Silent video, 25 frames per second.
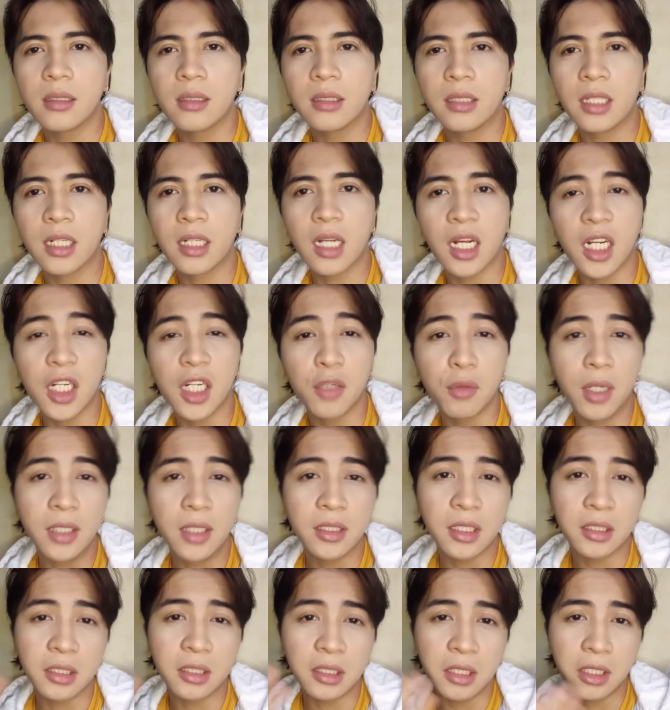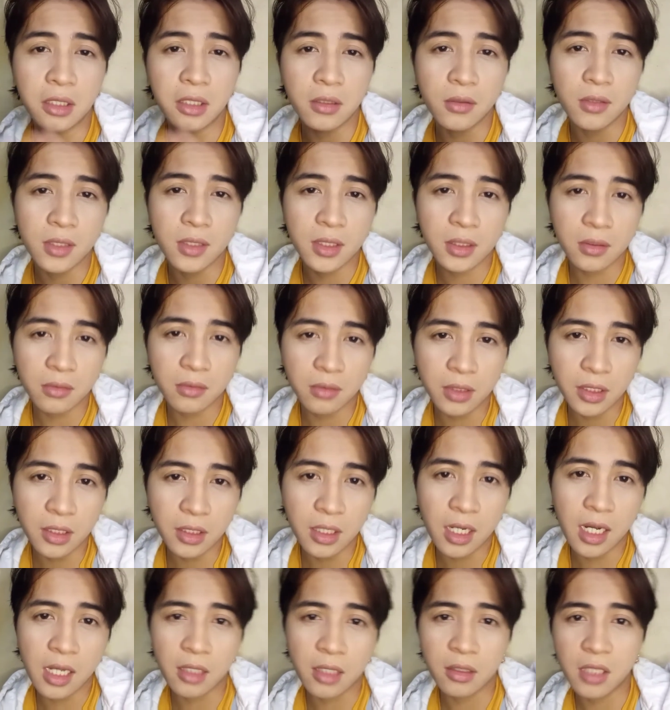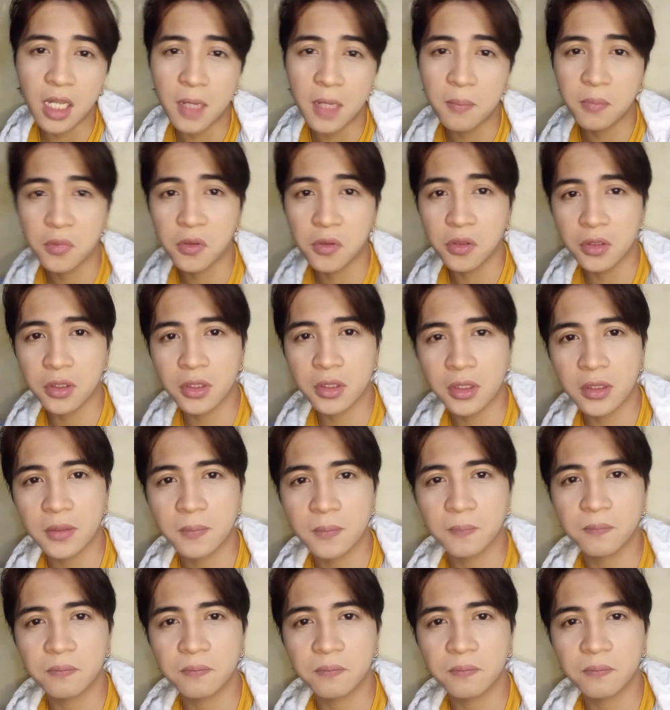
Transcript: nagagawa na nila yung gusto nila tapos